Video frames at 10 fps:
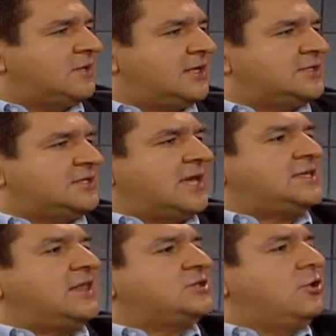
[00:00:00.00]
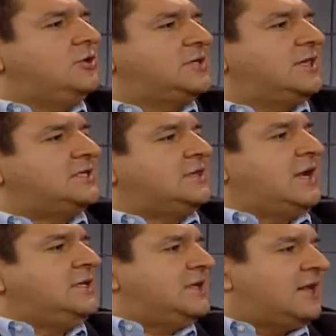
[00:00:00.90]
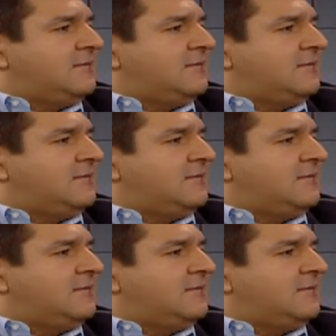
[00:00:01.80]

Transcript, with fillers: Que, pero Peña se descentralizara.